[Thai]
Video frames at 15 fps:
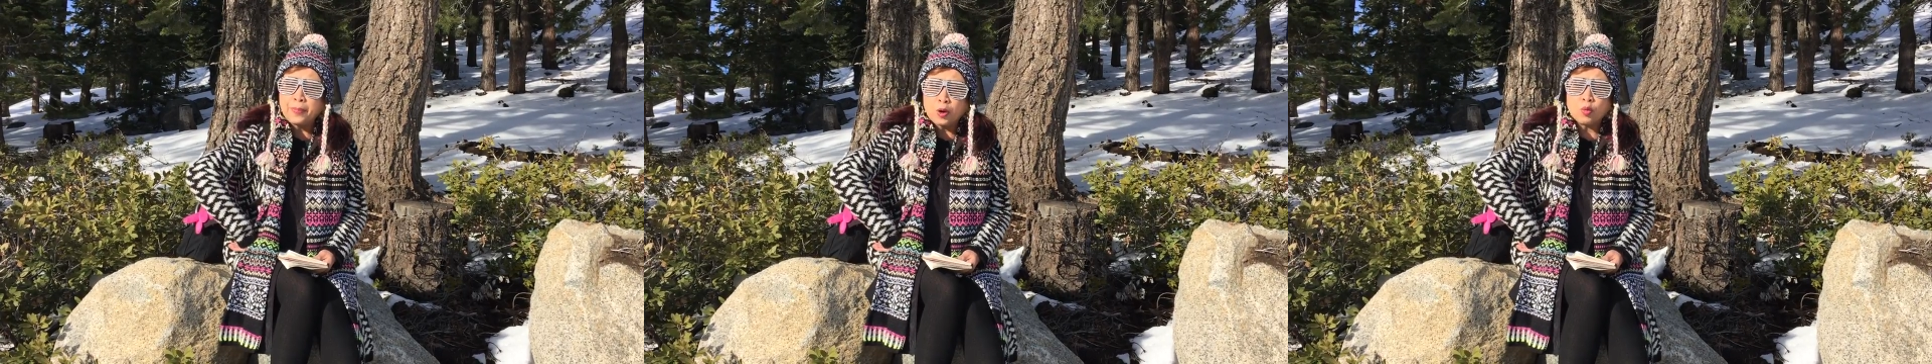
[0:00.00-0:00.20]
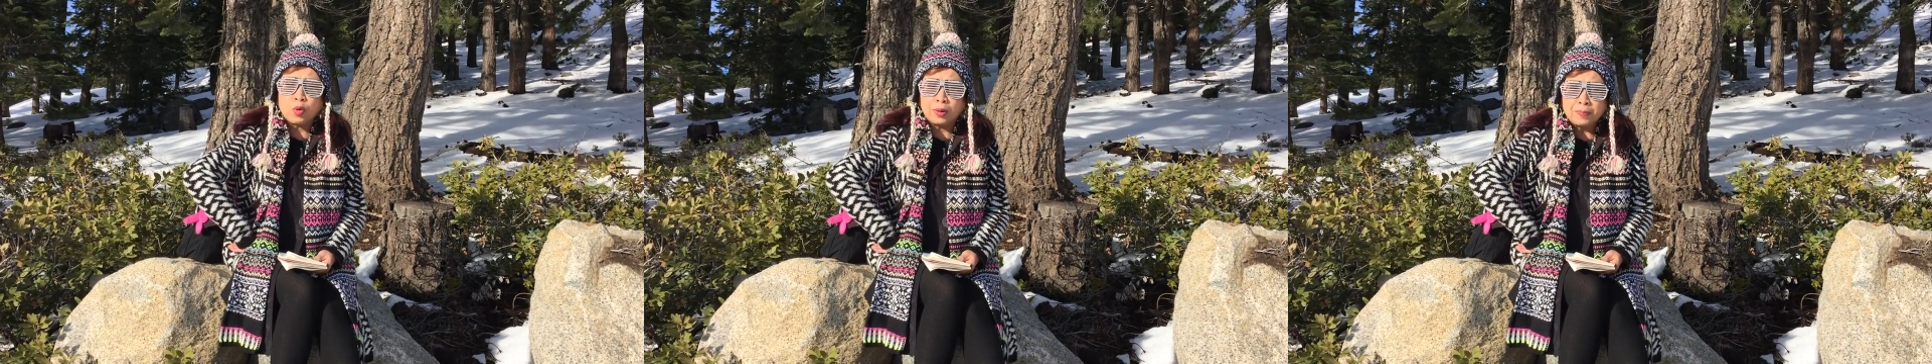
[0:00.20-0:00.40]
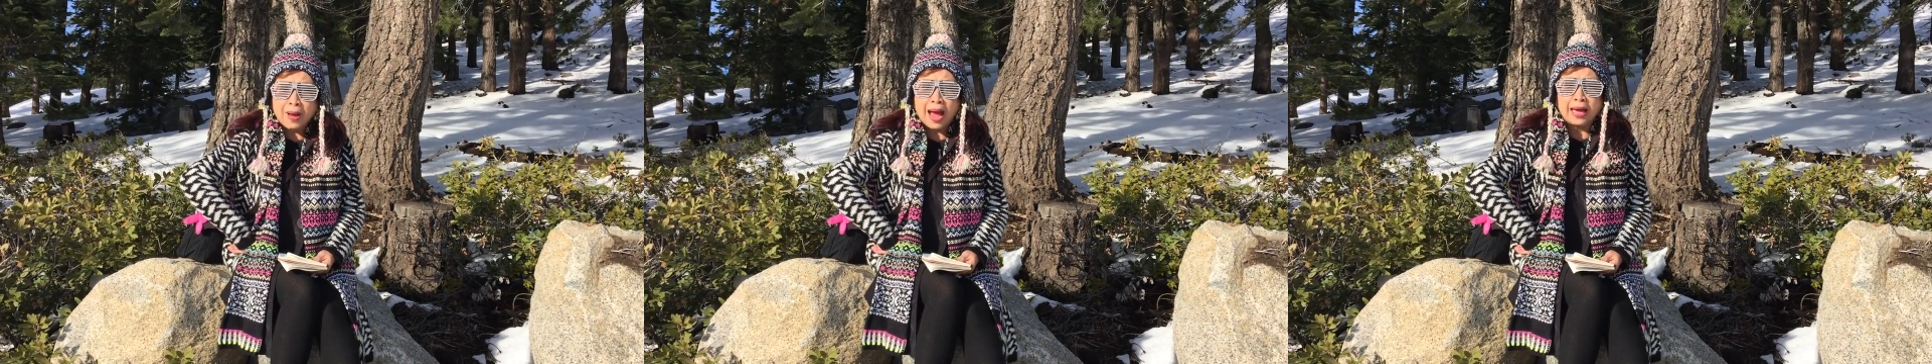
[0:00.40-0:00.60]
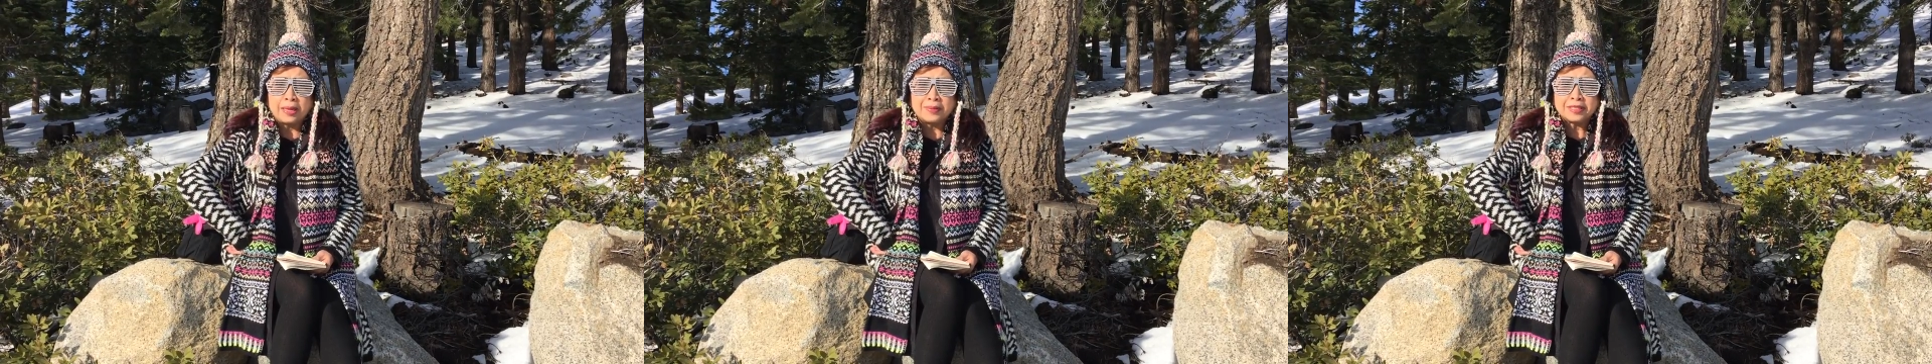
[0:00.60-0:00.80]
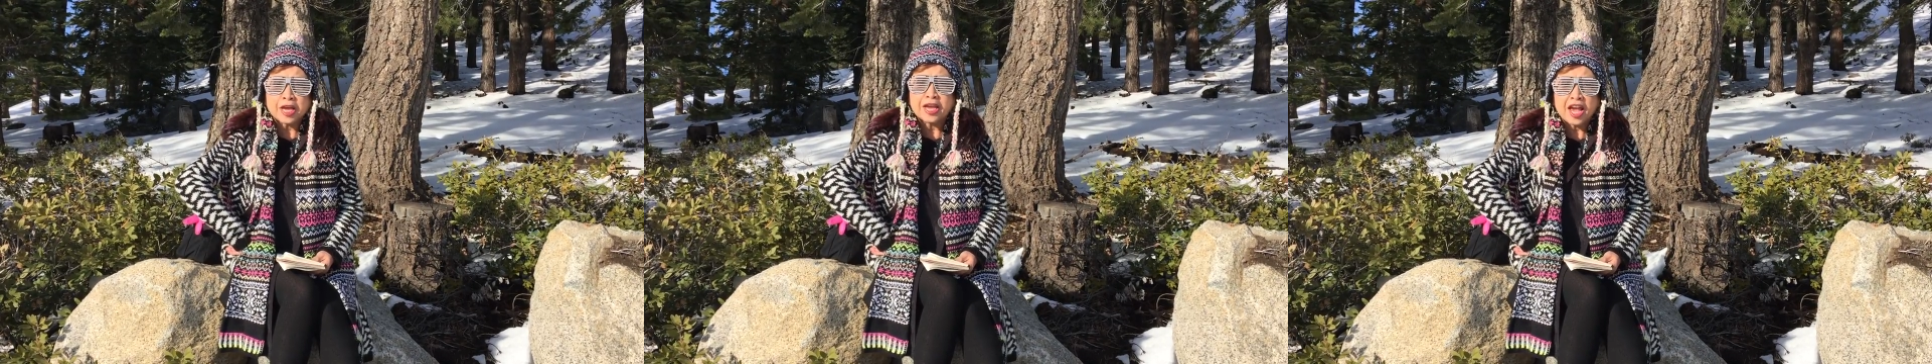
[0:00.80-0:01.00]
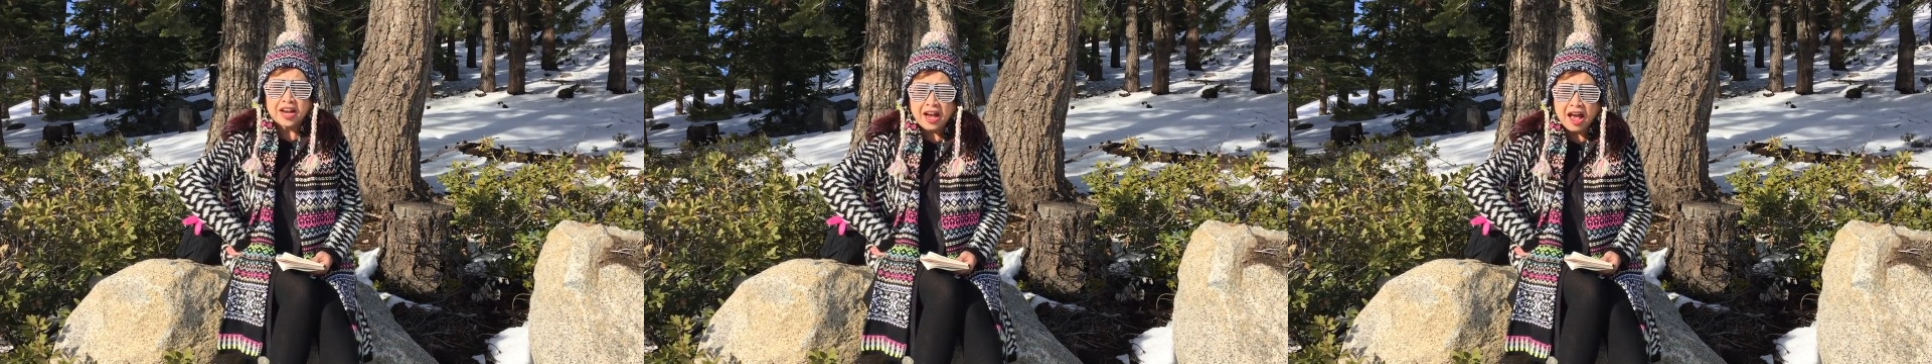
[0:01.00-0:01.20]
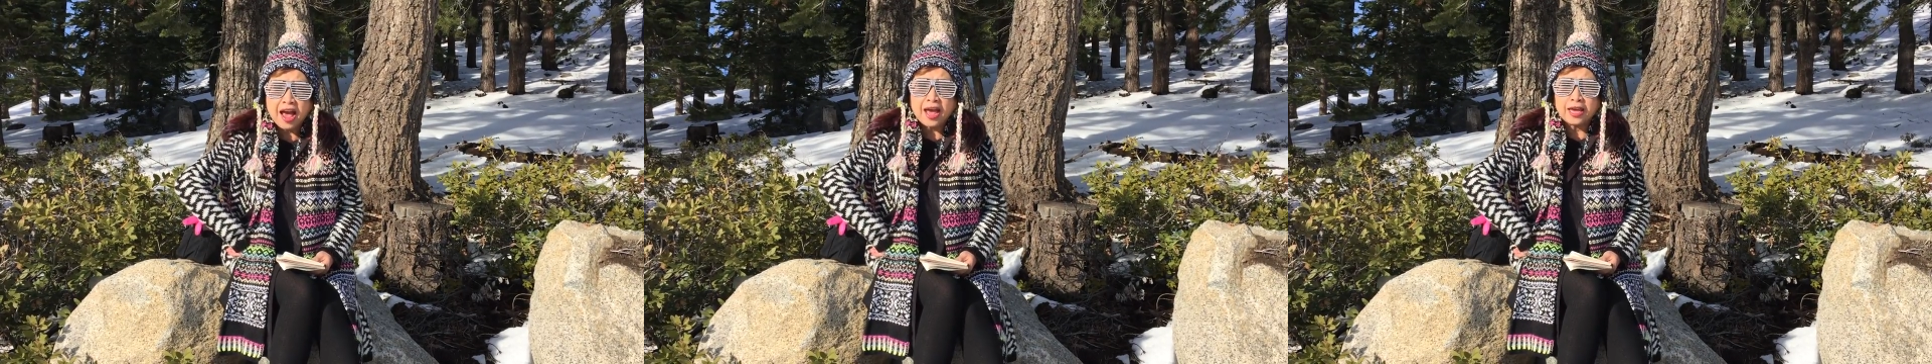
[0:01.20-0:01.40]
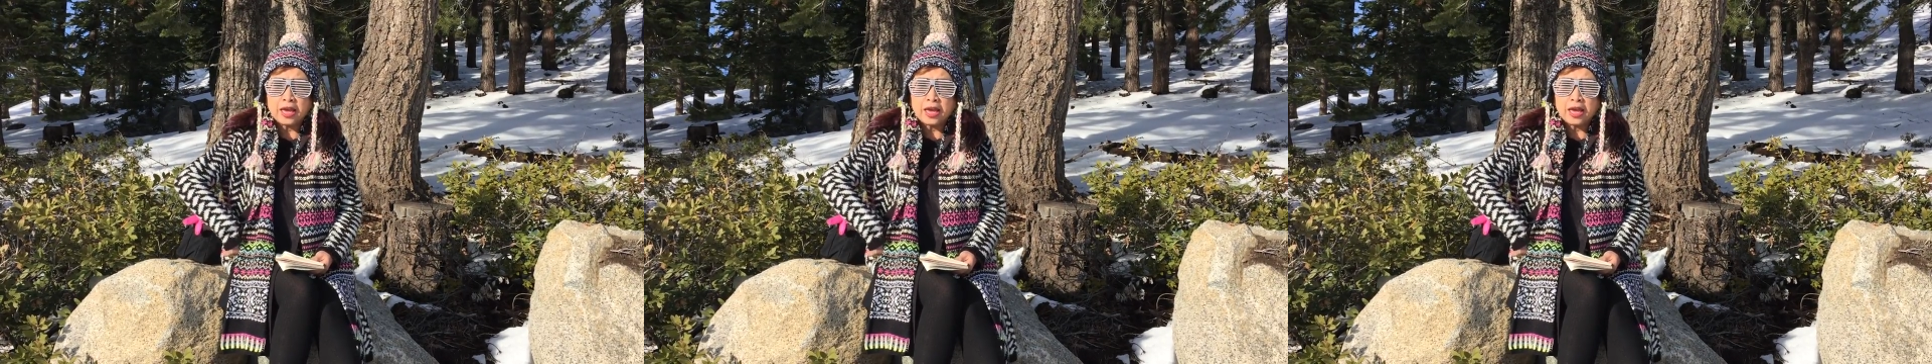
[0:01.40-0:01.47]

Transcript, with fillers: ประกวดหมาเนี่ยไม่ใช่ง่า